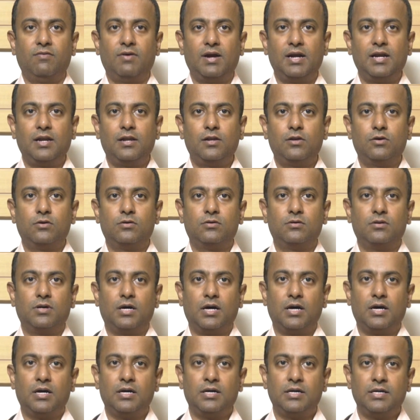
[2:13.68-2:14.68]
వాళ్ళలో
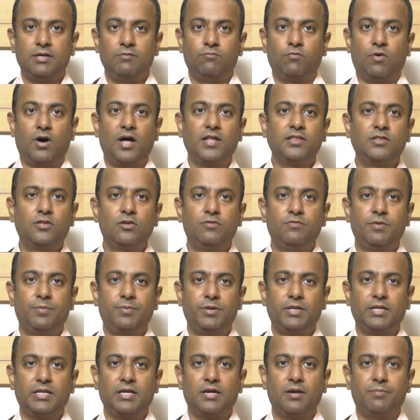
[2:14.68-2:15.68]
ఈ వాంతులు
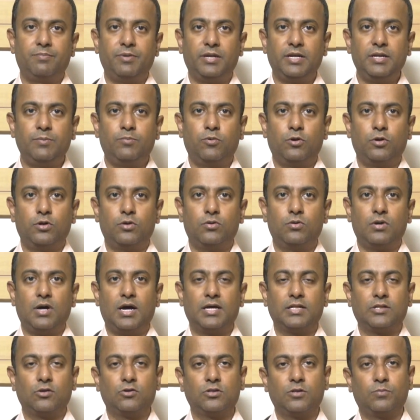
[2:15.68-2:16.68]
విపరీతంగా పెరిగిపోవడం
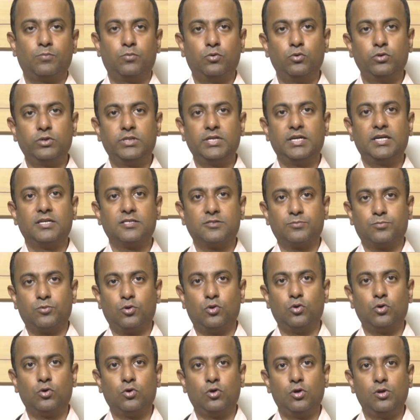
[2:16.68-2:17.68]
ఆ తర్వాత పూర్తిగా
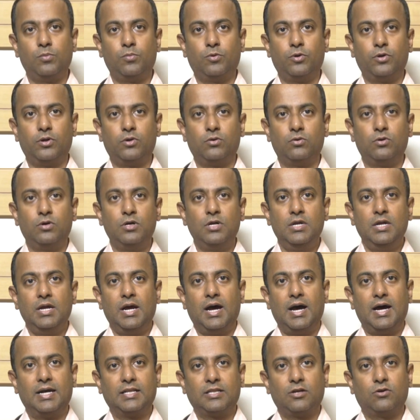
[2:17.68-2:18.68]
స్పృహ కోల్పోవడం
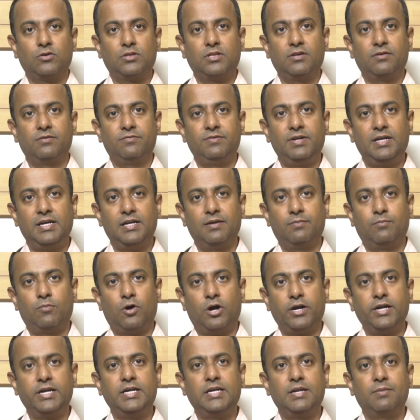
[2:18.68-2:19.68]
ఆ తర్వాత వీళ్ళ
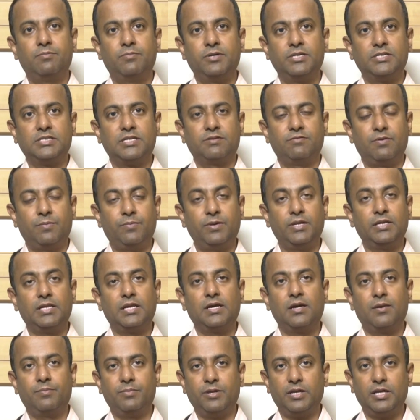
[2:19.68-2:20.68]
బాడీ టెంపరేచర్
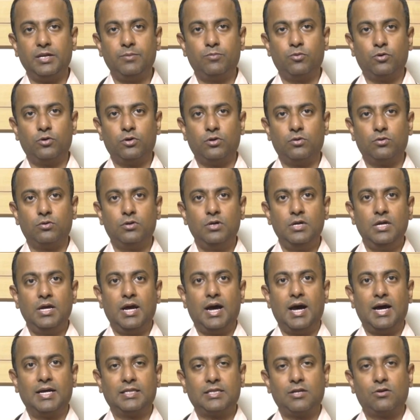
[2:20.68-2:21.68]
విపరీతంగా పెరిగిపోవడం
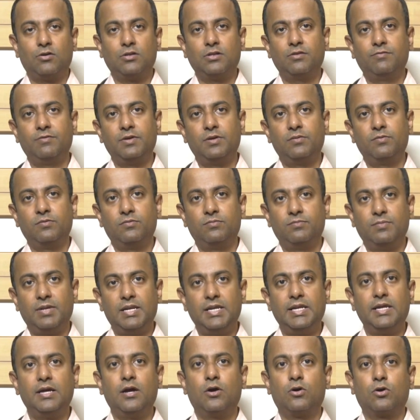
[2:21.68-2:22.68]
ఆ తర్వాత వీరు
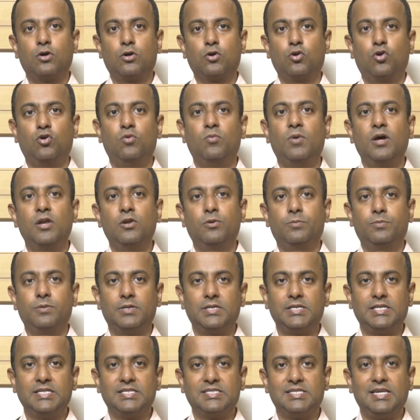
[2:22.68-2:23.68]
మెల్లిగా ఒక కోమా
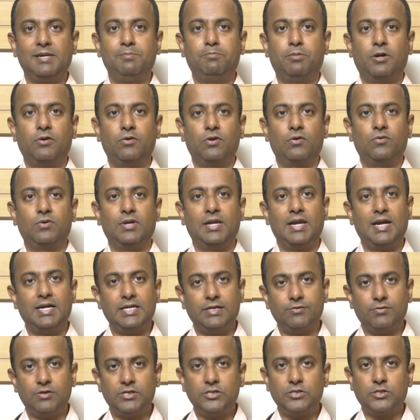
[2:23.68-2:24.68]
లోపలికి స్లిప్ అవడం
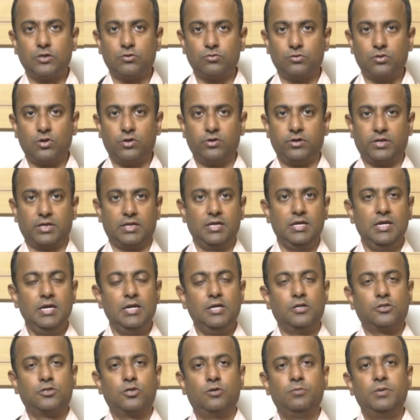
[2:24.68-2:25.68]
ఇలాంటివన్నీ జరుగుతూ ఉంటాయి
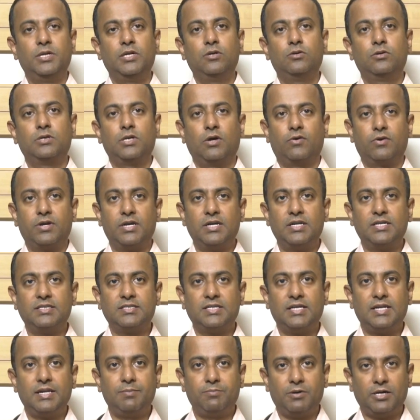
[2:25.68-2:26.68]
సో మీరు ఎవరన్నా
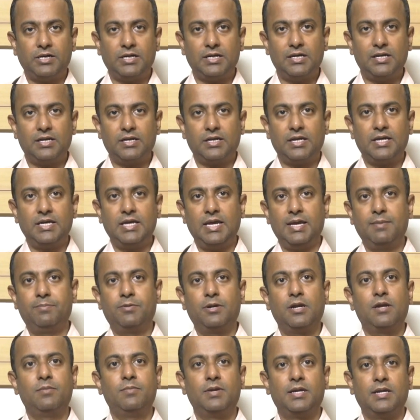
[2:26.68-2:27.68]
సరే పర్టికులర్గా
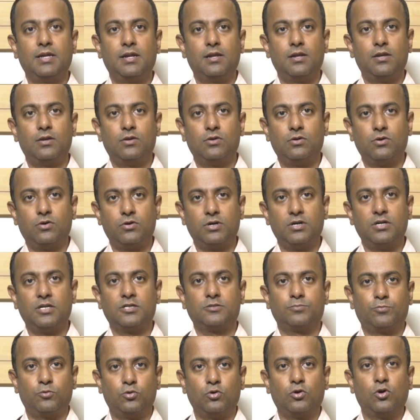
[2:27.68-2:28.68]
ఏప్రిల్ మే నెలలో ఎవరన్నా
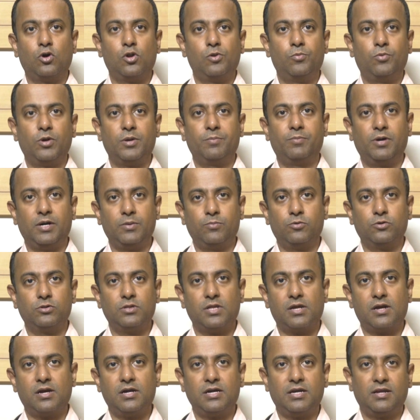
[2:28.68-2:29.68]
స్ప్రో కోల్పోయి
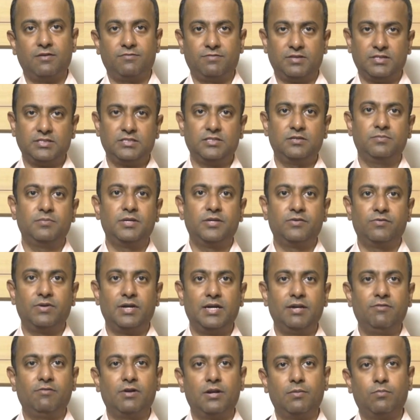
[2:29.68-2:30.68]
పడిపోతున్నారంటే ఫస్ట్ మీరు
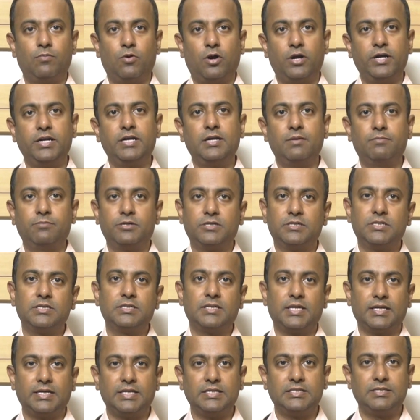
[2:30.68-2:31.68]
వెళ్ళి వాళ్ళ బాడీ
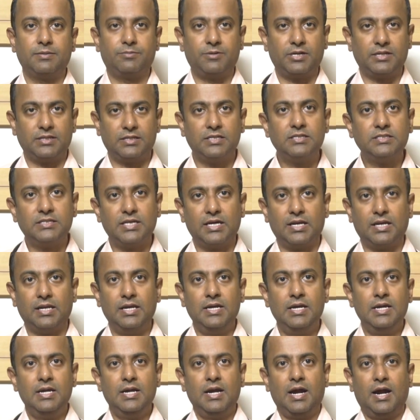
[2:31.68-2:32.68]
టెంపరేచర్ని తగ్గించే ప్రయత్నం చేయాలి
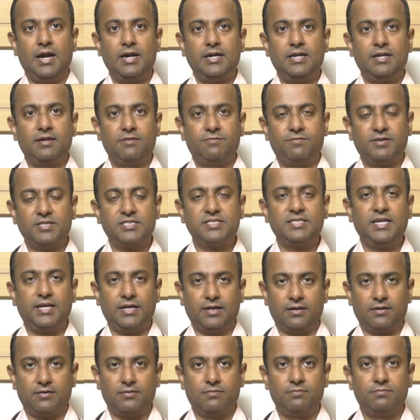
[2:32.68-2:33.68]
అంటే ఫస్ట్
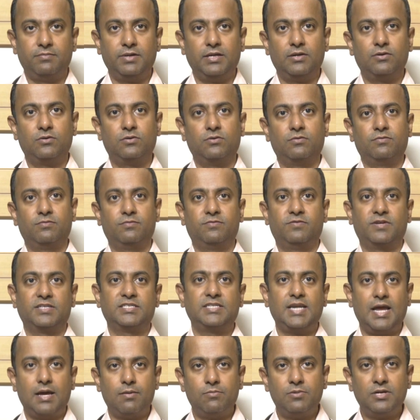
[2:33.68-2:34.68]
ఎయిడ్ మీరు
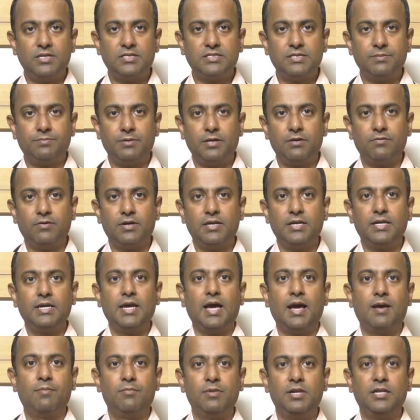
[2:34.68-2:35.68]
ఫస్ట్ అంబులెన్స్ పిలవాలి
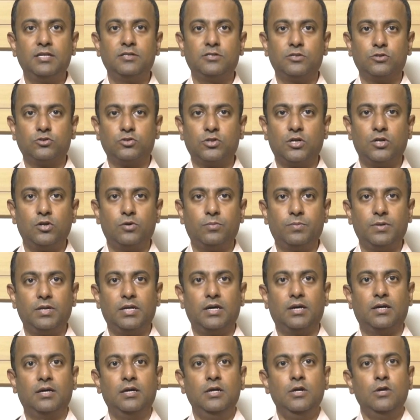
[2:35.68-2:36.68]
అంబులెన్స్ వచ్చే లోపల
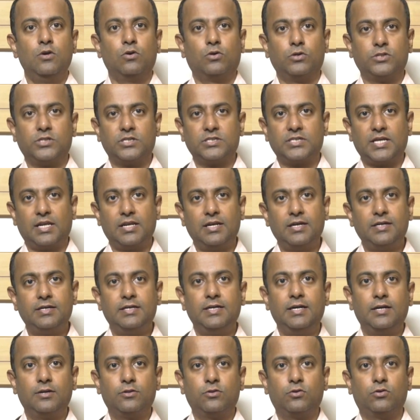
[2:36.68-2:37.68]
కొంచెం చల్లటి
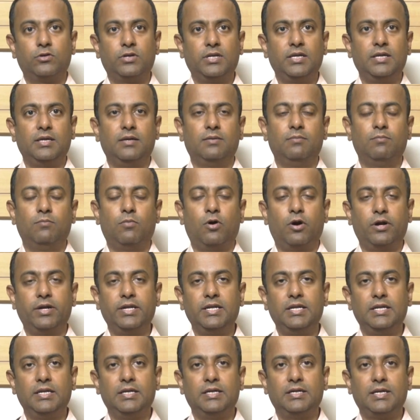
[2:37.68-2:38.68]
నీళ్ళతోటి
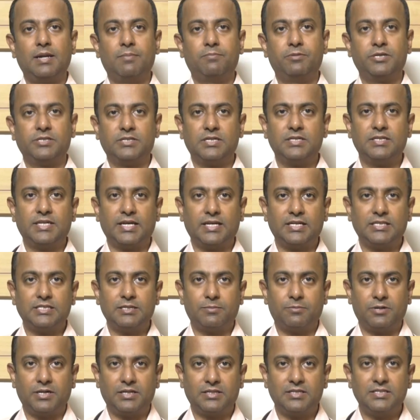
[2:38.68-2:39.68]
బాడీ టెంపరేచర్ని
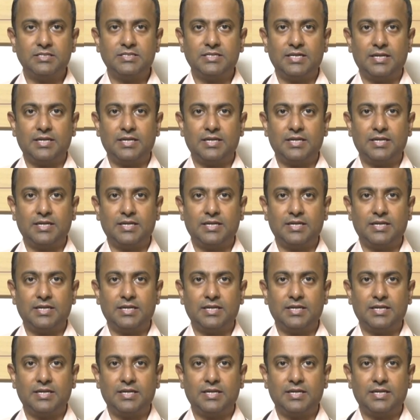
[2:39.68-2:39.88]
తగ్గించే ప్రయత్నం